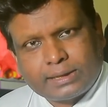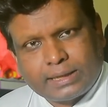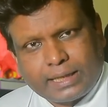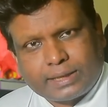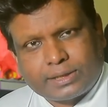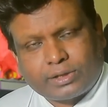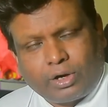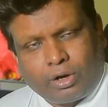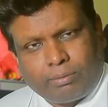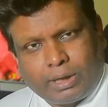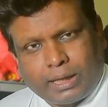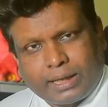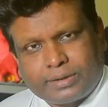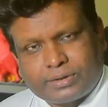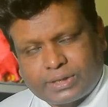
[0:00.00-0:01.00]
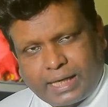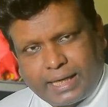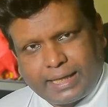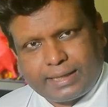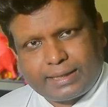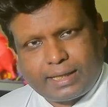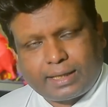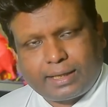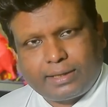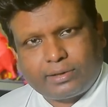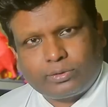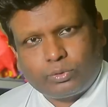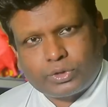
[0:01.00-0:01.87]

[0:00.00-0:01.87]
শেষ ওভারে স্ট্রাইকে থাকলেন